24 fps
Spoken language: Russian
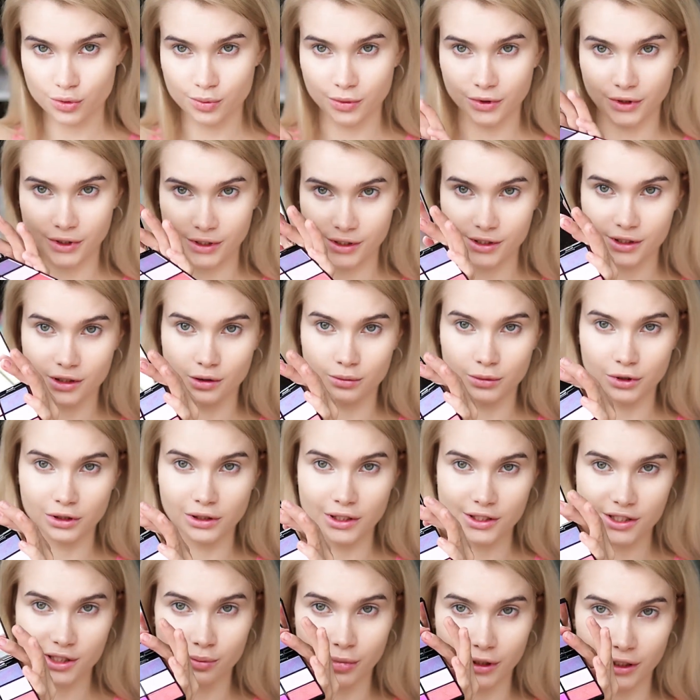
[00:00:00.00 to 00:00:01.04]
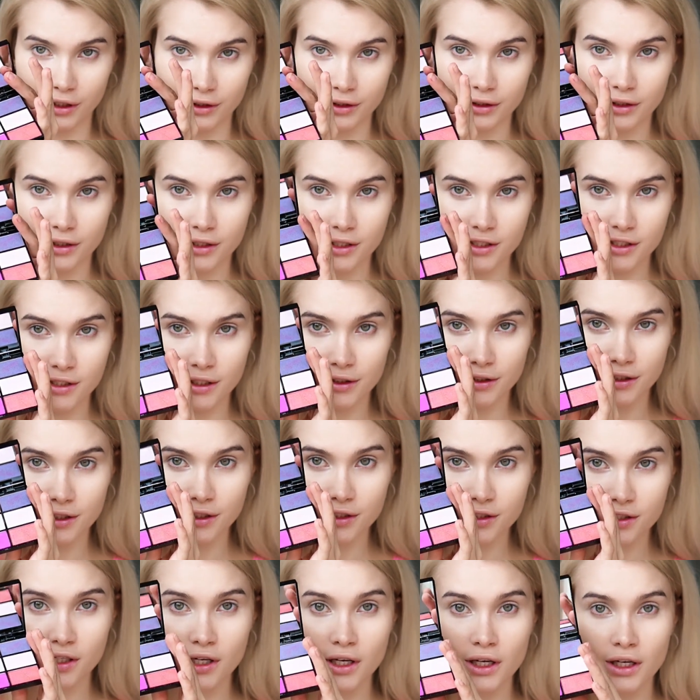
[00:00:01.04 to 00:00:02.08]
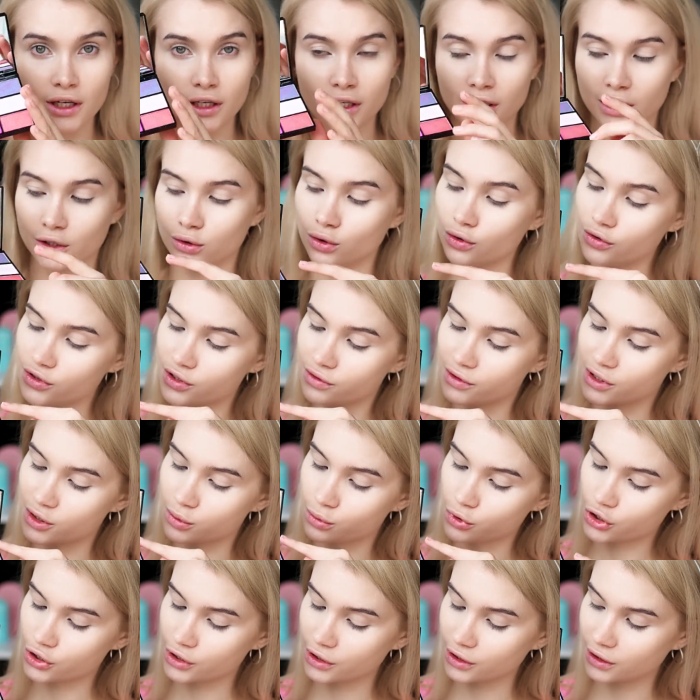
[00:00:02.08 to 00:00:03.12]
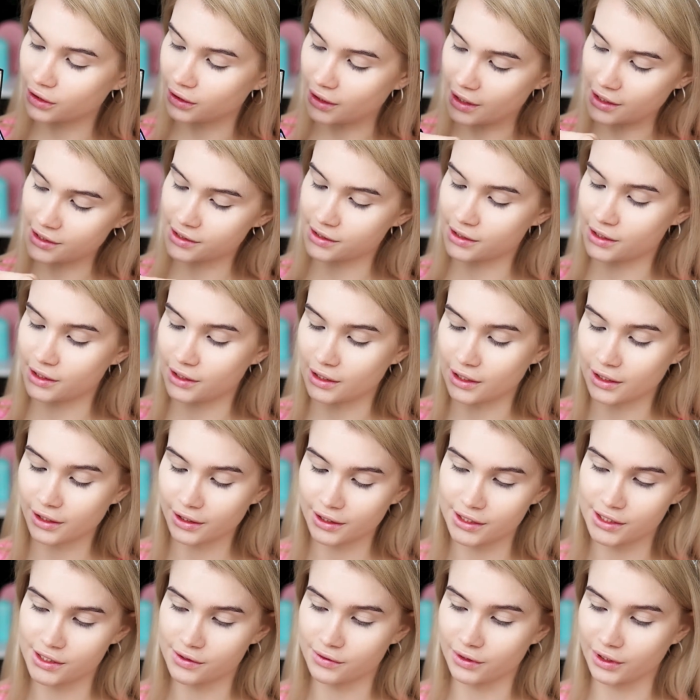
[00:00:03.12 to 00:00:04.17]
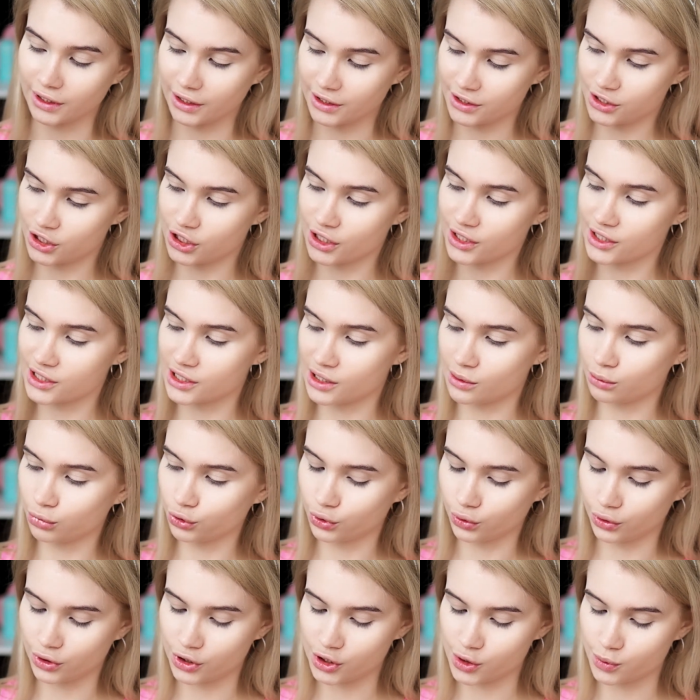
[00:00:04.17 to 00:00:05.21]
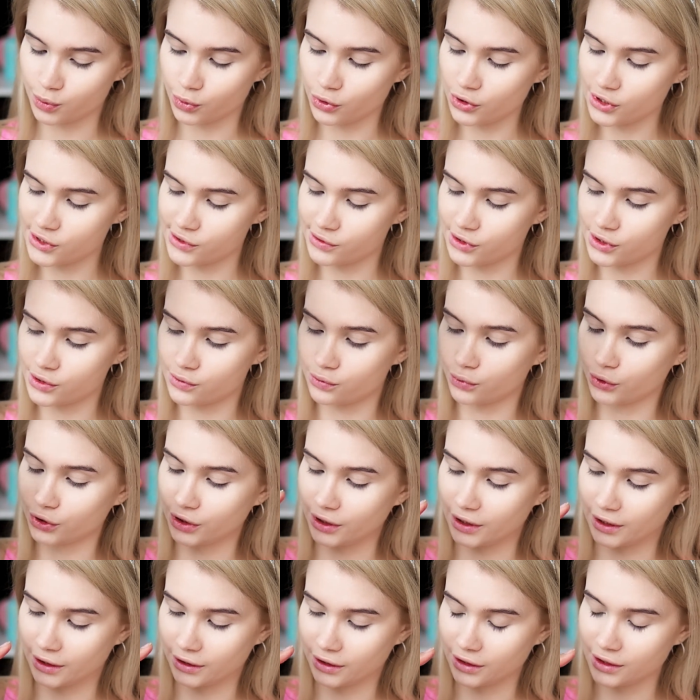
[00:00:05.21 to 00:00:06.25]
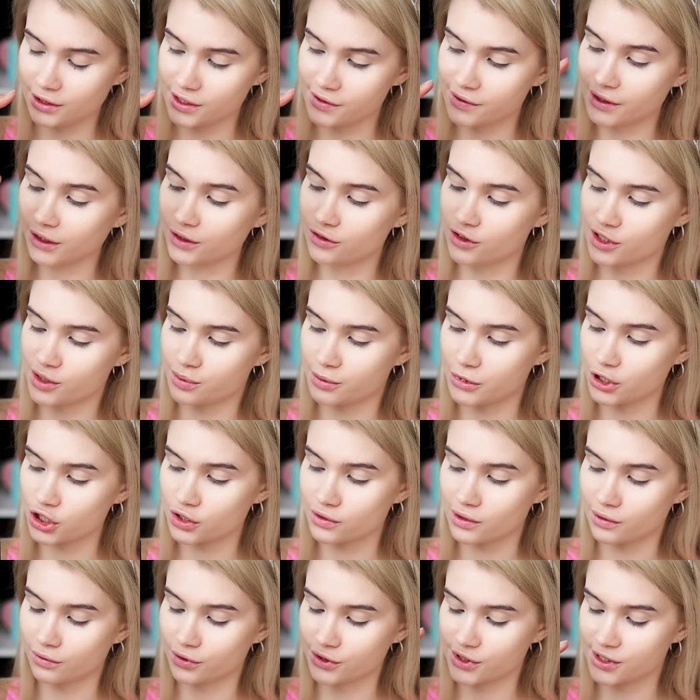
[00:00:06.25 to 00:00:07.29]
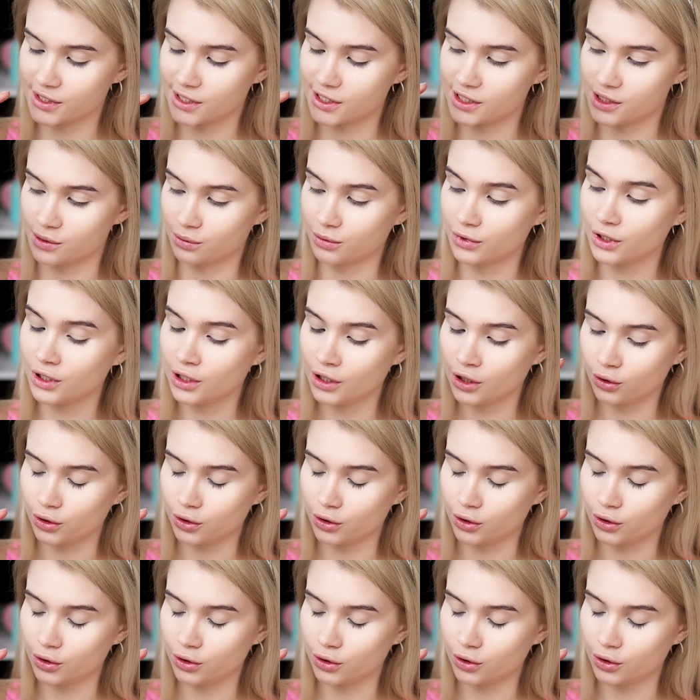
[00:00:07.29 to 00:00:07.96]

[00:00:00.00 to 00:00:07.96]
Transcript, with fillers: Смотрите, какая у меня классная палетка есть от NYX. И тут всевозможные классные яркие цвета. Сейчас я буду использовать вот этот цвет и смешивая вот с этим.